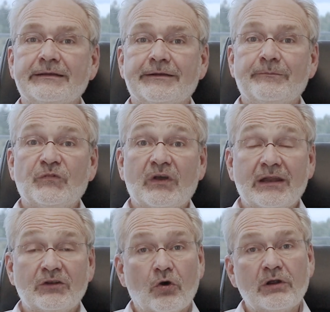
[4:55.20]
ähm, zu
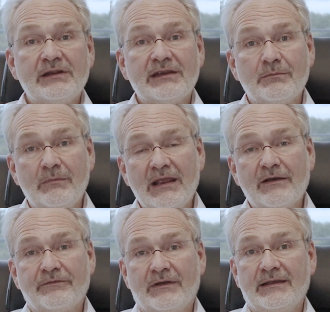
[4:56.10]
einer deutlichen
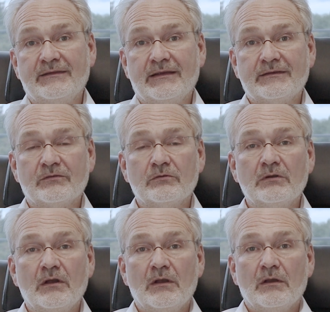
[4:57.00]
Mehrfreisetzung